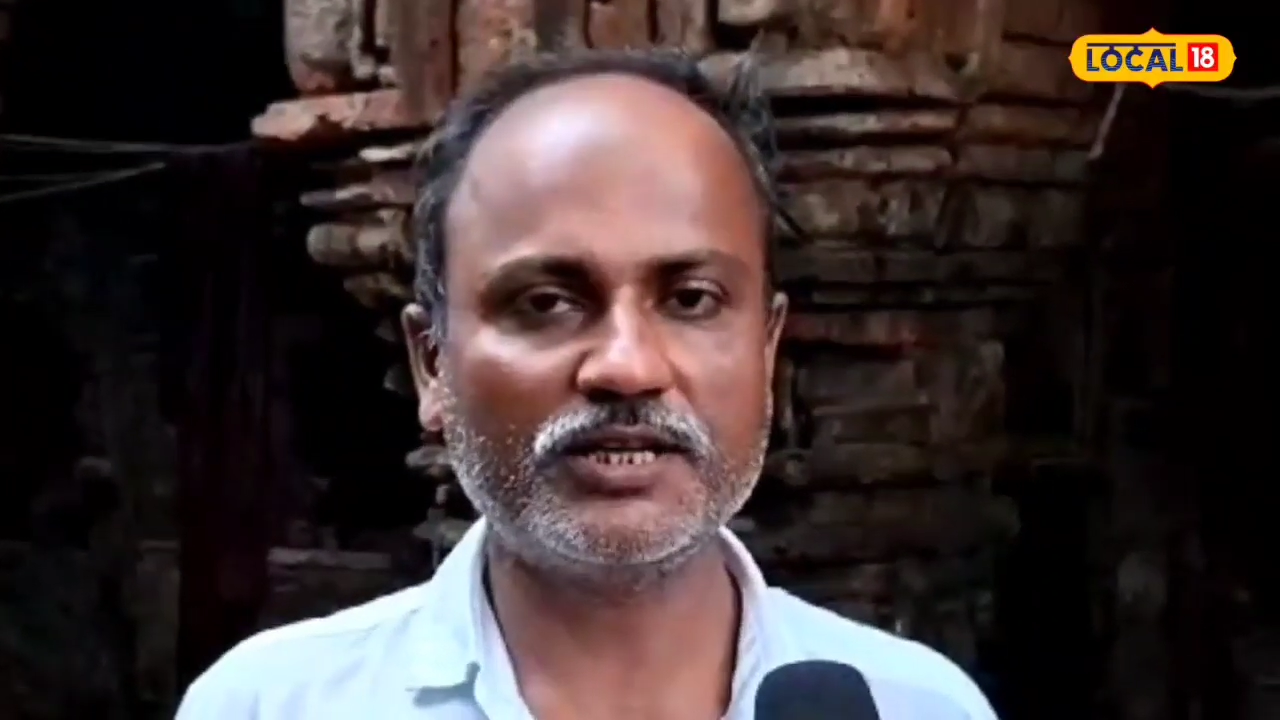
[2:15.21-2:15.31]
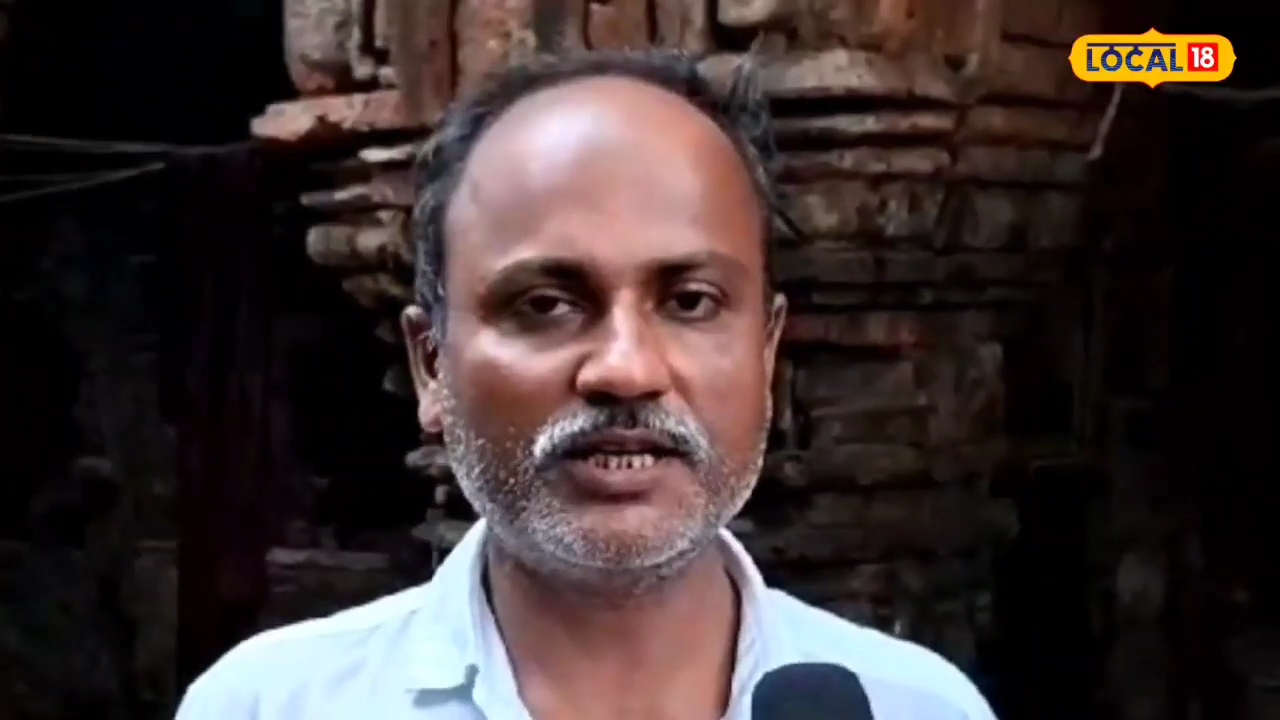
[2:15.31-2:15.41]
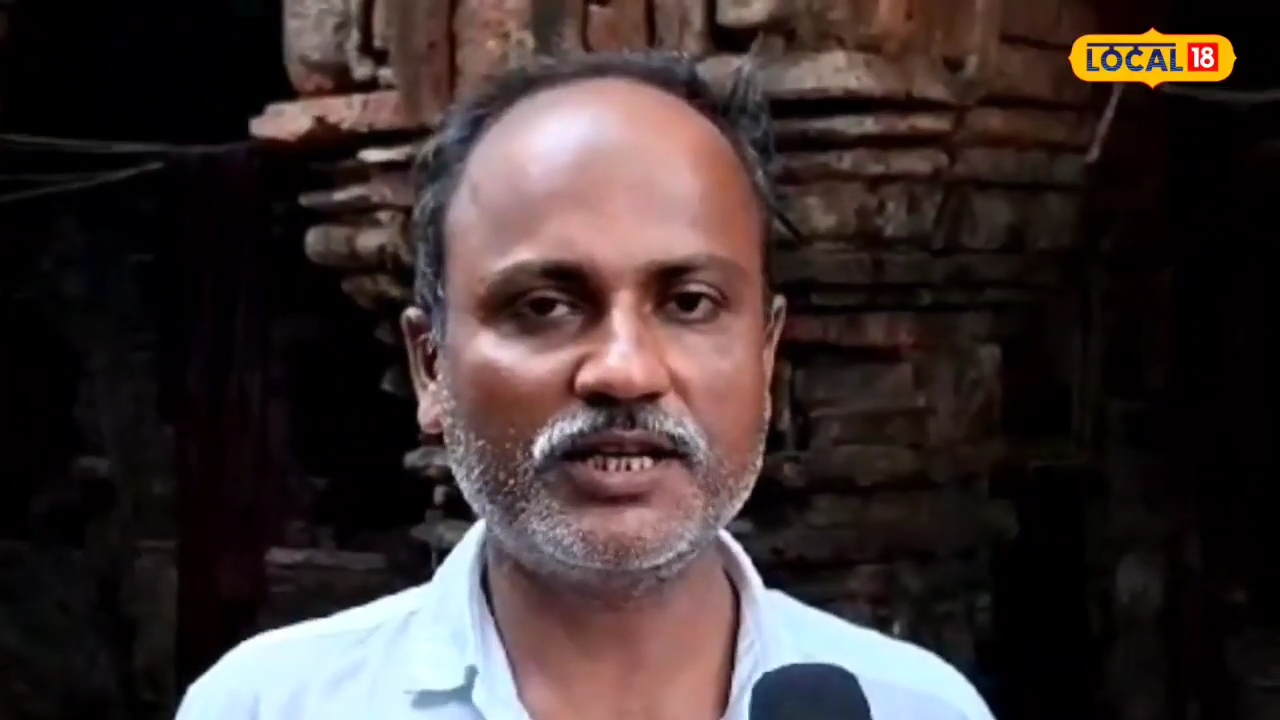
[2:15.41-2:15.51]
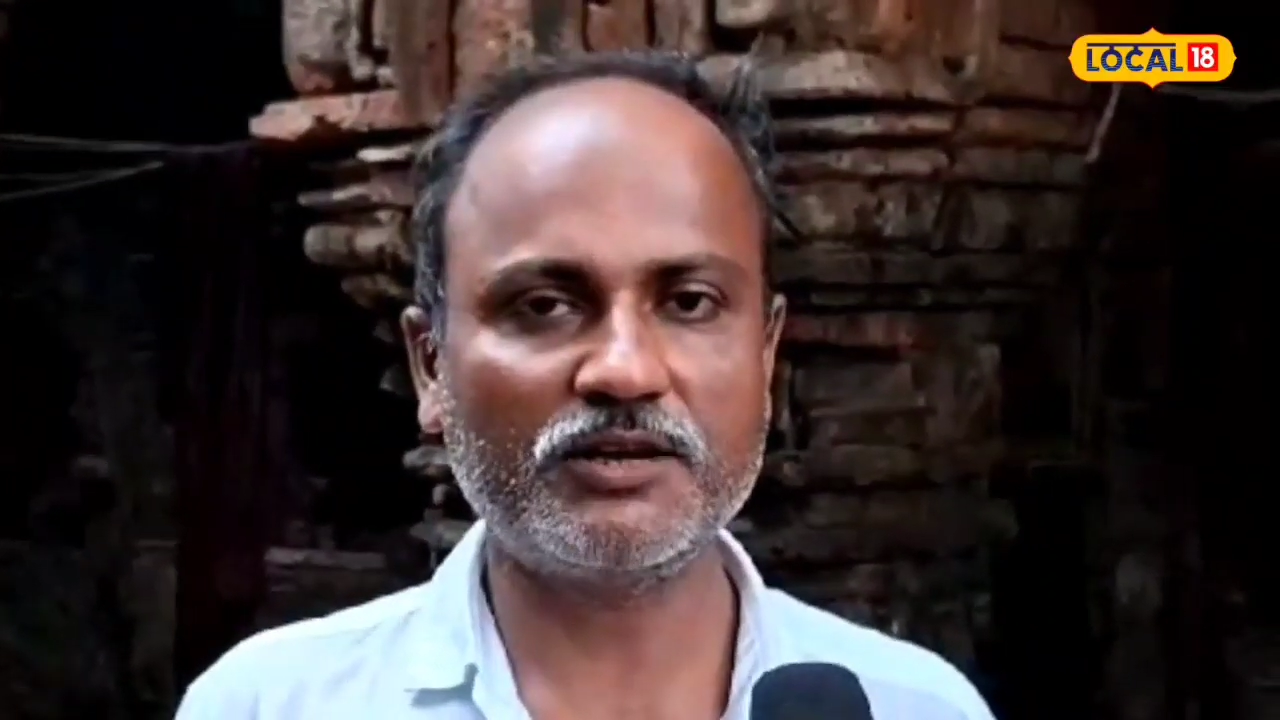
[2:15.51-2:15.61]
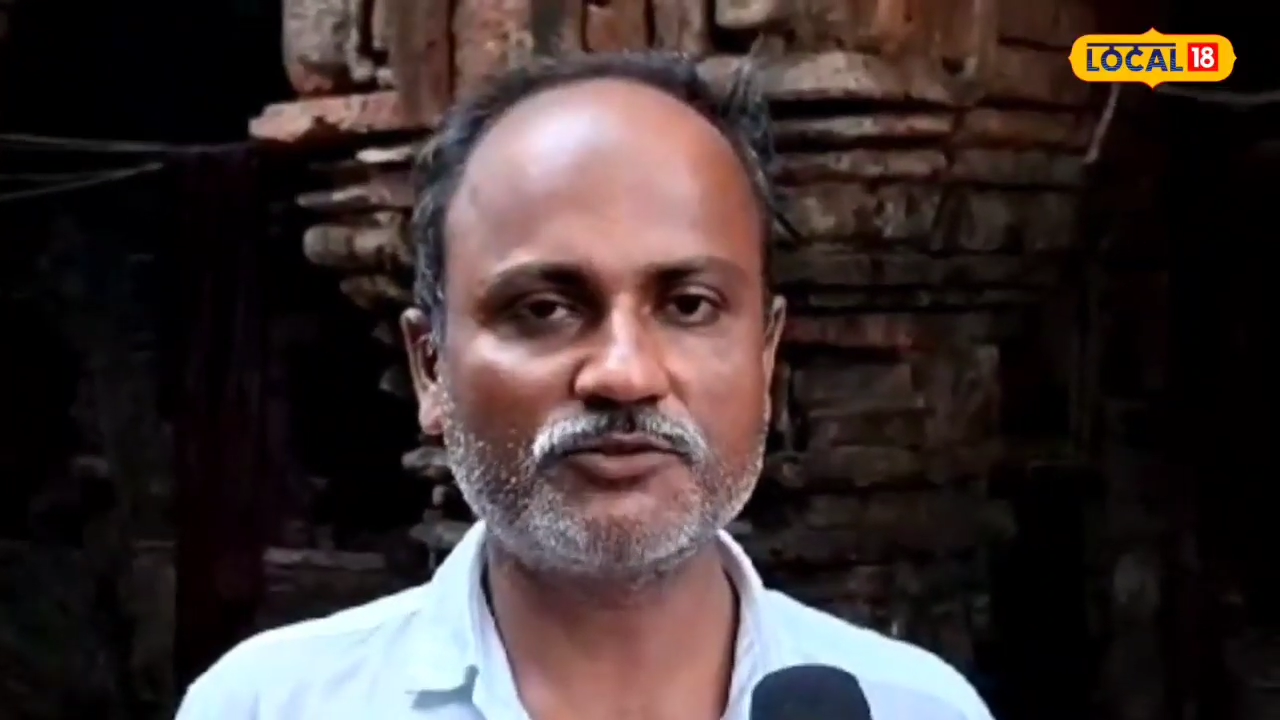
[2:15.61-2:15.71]

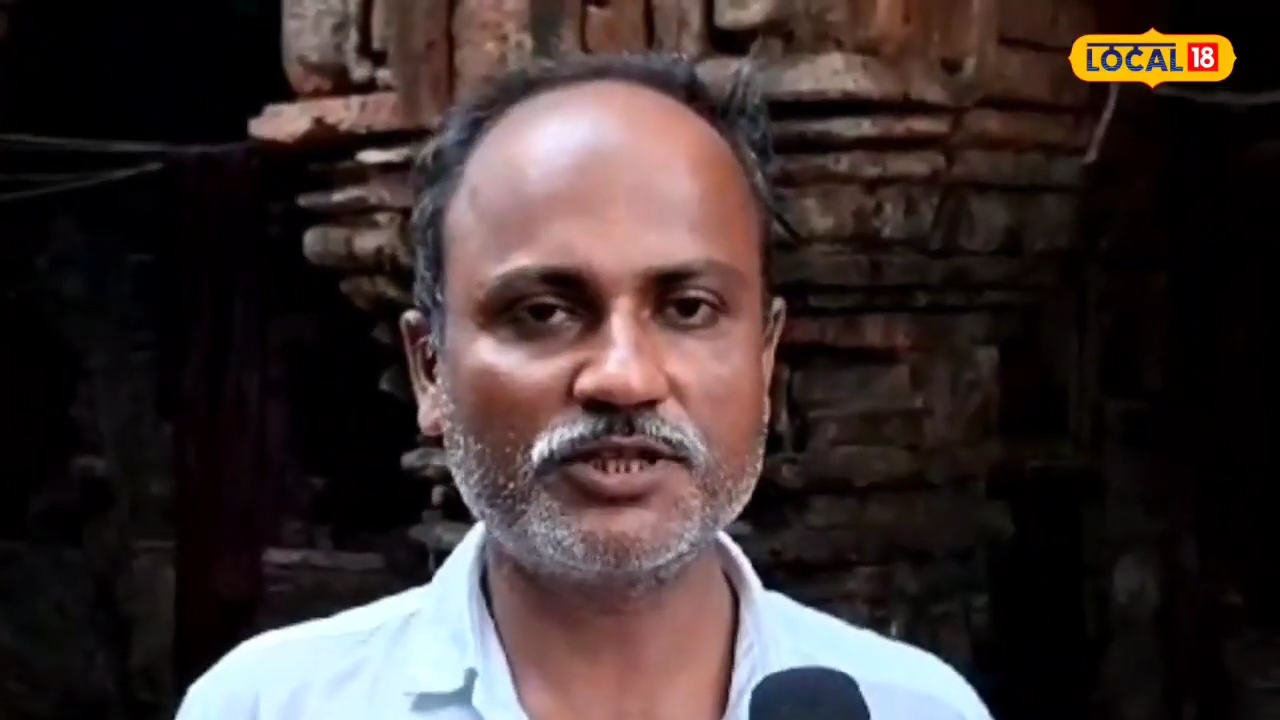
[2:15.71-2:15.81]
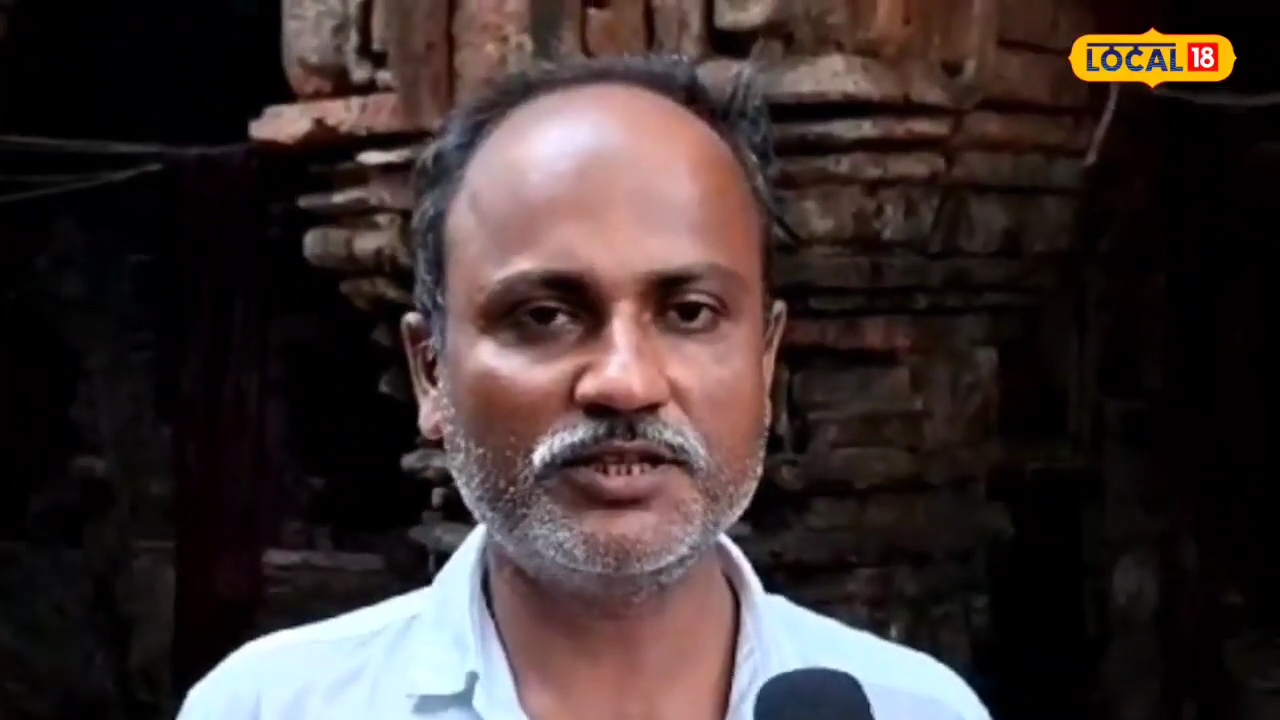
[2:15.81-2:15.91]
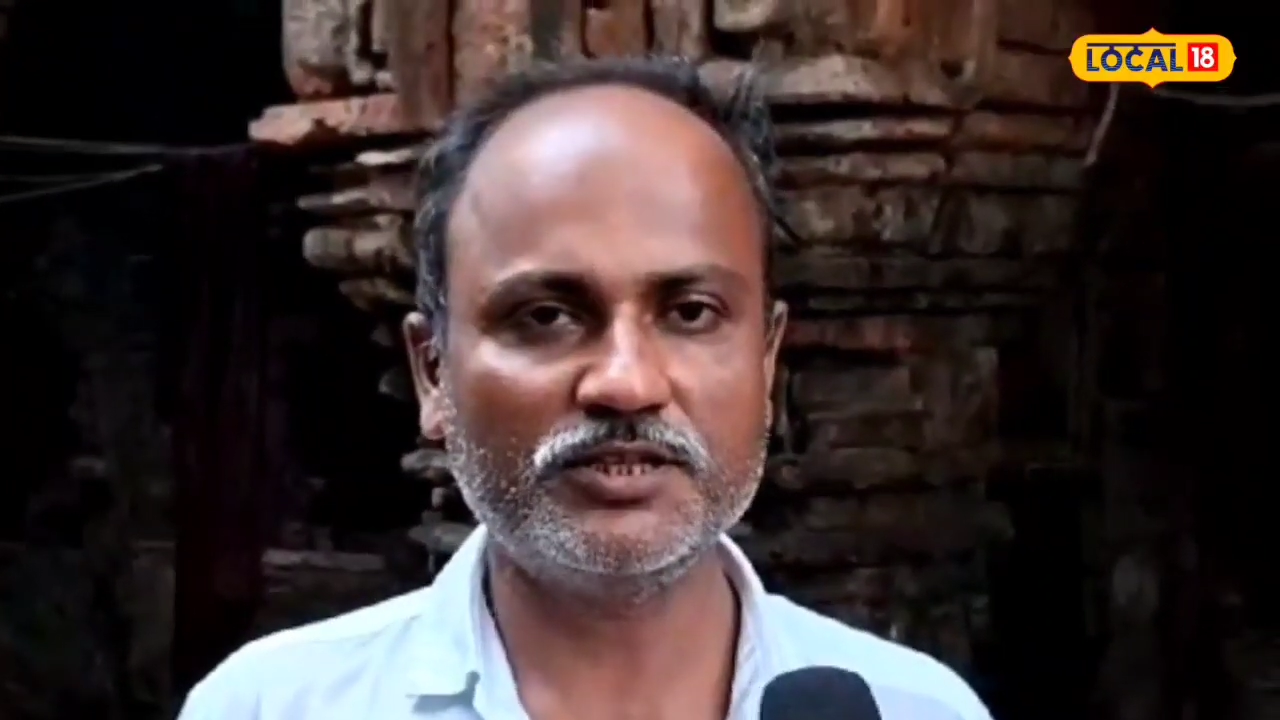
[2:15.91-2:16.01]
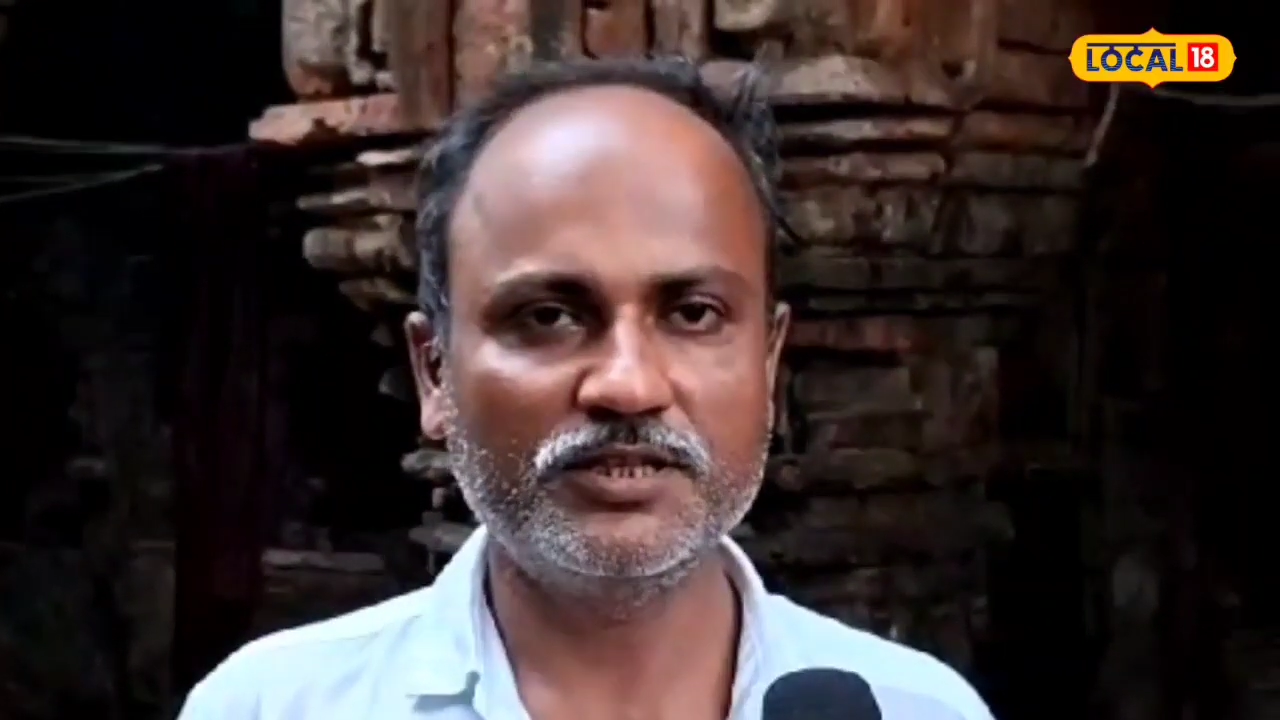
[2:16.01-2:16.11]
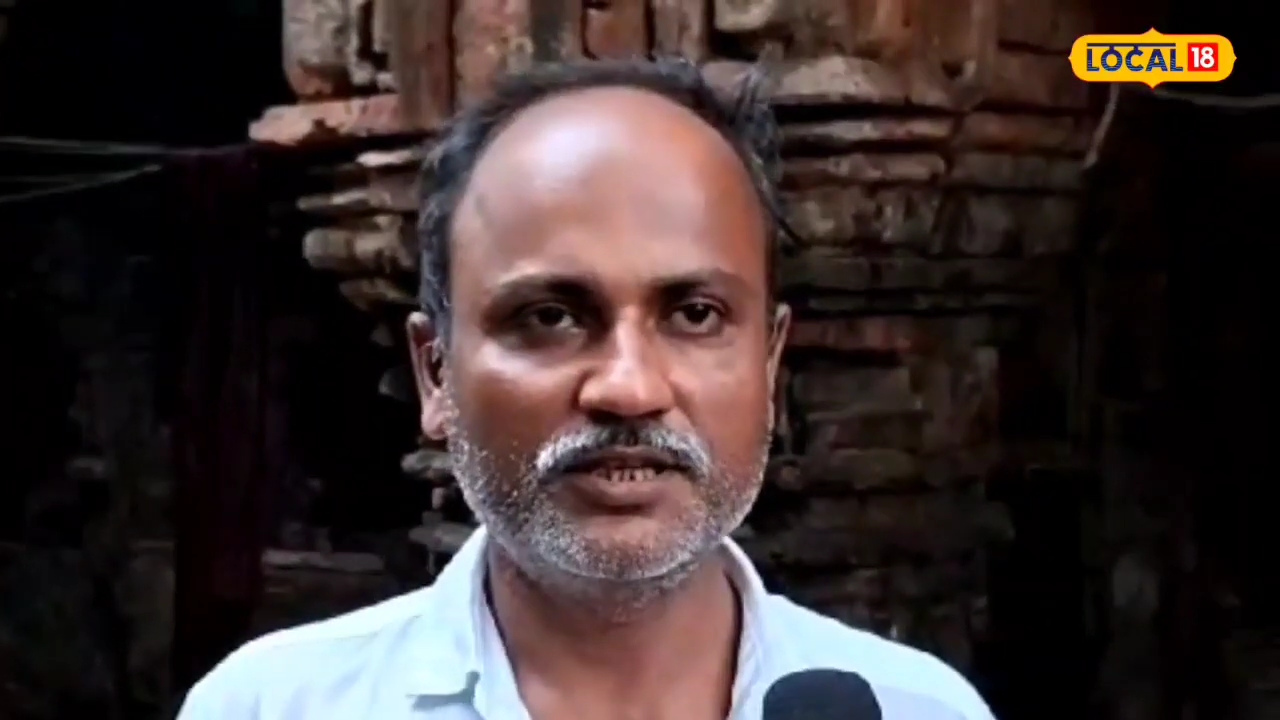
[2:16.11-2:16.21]
রাজা লাউসেন